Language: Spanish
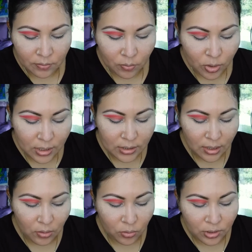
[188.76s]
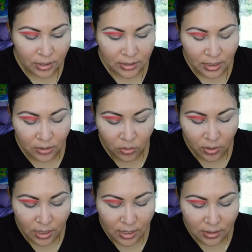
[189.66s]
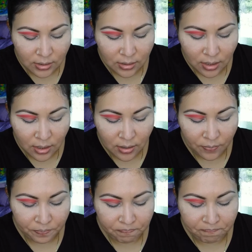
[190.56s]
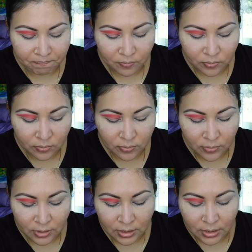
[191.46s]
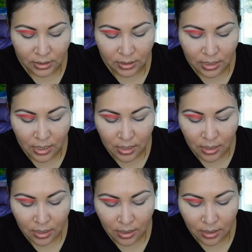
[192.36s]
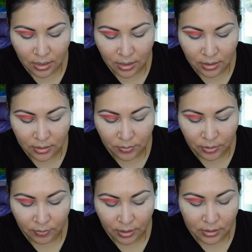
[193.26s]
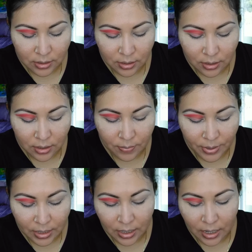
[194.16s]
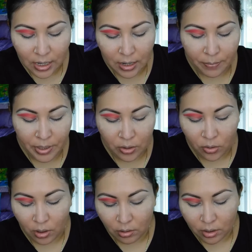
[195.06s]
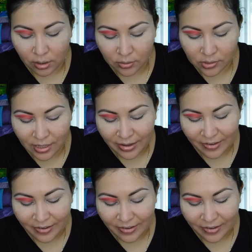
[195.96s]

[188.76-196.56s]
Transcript: Voy a estar utilizando este, que les iba a decir de qué marca era, pero ahorita no se la